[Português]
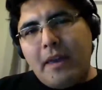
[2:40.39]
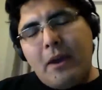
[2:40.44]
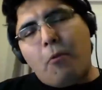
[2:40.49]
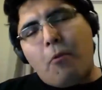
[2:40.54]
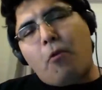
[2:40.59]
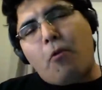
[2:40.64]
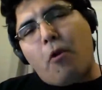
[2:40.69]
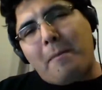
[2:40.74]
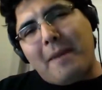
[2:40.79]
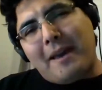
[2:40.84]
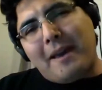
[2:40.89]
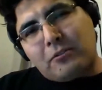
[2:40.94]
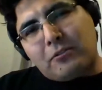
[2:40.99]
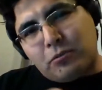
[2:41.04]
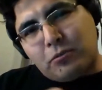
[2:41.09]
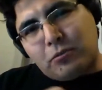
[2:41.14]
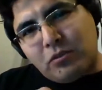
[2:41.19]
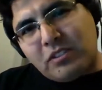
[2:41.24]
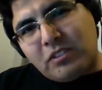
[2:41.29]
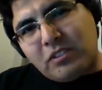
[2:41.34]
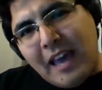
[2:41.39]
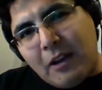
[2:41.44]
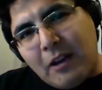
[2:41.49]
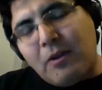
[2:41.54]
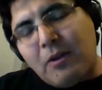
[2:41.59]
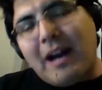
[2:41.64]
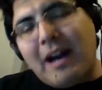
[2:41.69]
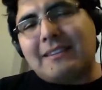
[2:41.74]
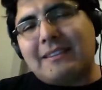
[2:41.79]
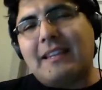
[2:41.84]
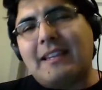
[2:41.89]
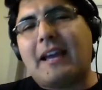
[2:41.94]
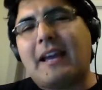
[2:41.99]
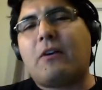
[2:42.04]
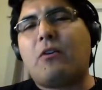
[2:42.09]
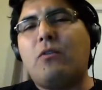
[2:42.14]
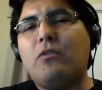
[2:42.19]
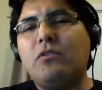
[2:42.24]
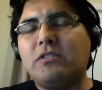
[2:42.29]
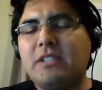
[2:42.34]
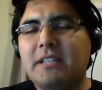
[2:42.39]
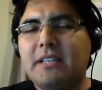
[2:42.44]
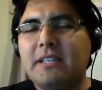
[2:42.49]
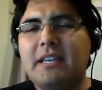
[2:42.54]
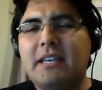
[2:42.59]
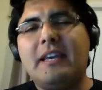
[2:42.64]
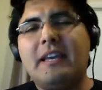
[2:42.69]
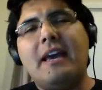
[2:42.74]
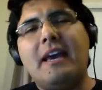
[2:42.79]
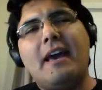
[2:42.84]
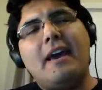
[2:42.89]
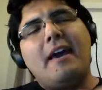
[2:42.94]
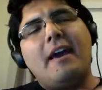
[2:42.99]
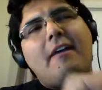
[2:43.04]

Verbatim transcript: eu começo do zero até conseguir